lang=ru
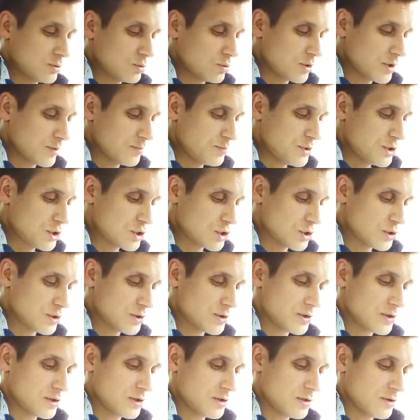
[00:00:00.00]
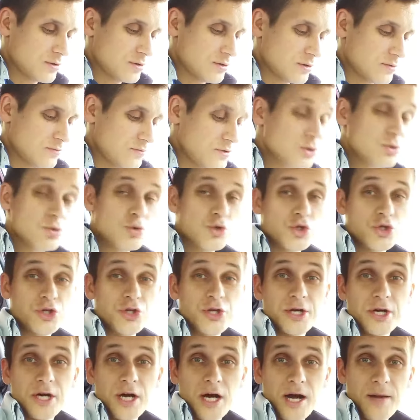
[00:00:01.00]
а, рассказать
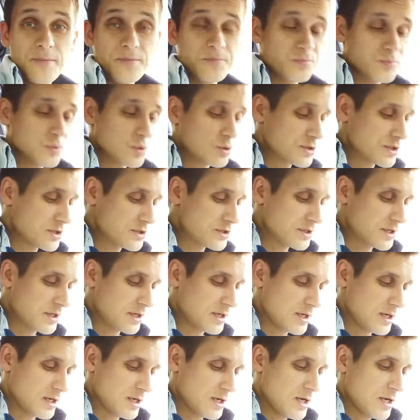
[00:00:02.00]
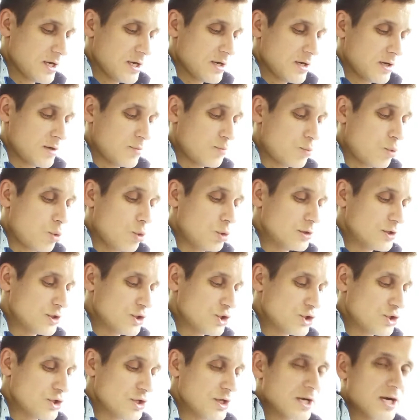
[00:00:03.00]
про м, то, что
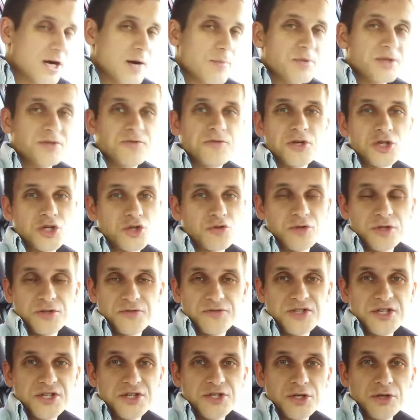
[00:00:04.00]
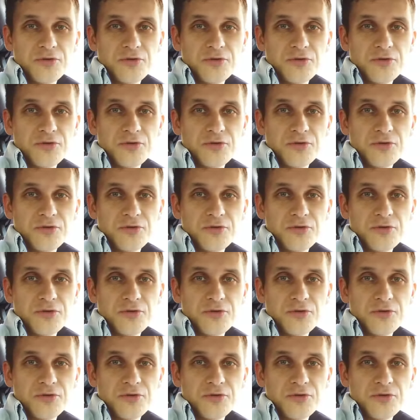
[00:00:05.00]
вот в конце письма,